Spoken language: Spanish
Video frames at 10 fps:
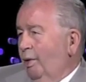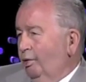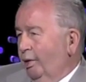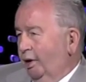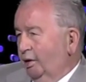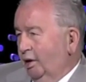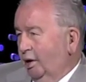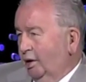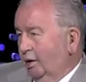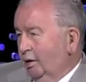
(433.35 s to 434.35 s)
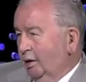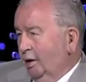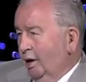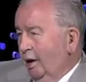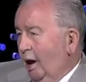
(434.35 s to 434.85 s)
valores que tienen.
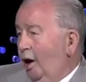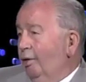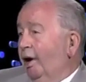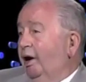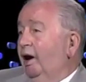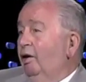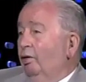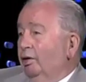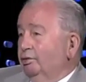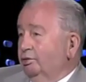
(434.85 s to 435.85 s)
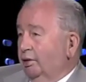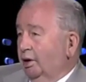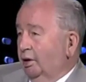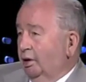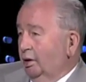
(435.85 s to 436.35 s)
Ahora, ¿qué es lo que
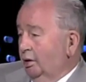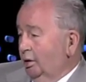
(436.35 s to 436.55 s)
sucede?